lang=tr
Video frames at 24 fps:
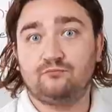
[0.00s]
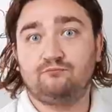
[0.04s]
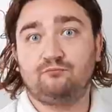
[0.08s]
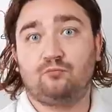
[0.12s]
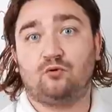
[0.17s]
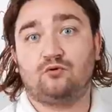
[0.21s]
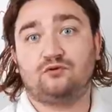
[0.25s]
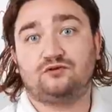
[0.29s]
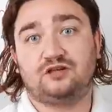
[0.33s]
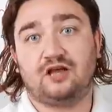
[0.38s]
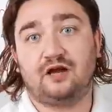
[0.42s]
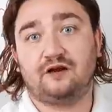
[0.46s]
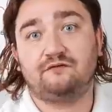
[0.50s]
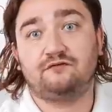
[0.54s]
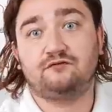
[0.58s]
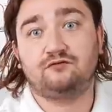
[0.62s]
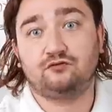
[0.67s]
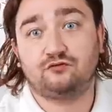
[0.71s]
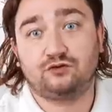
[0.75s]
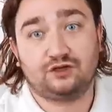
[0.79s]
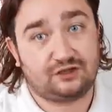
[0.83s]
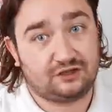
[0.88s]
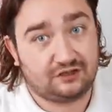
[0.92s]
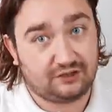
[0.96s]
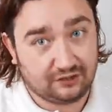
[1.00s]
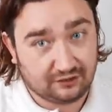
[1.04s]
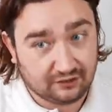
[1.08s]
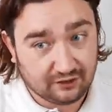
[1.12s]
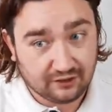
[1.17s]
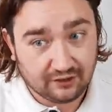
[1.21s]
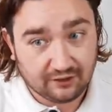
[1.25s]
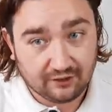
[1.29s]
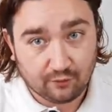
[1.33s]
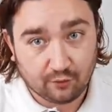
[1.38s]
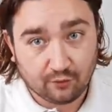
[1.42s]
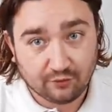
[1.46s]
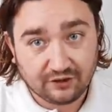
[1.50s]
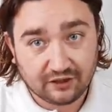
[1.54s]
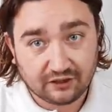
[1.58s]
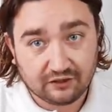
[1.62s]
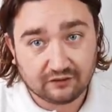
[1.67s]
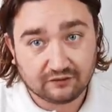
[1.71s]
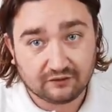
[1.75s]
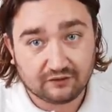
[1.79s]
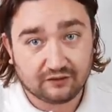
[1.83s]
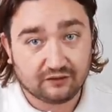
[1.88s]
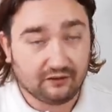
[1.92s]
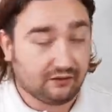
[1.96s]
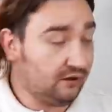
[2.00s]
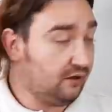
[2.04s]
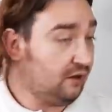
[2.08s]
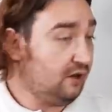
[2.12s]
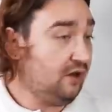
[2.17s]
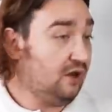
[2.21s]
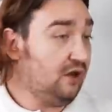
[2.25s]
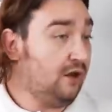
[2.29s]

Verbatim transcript: bonservis ücreti önerildiği,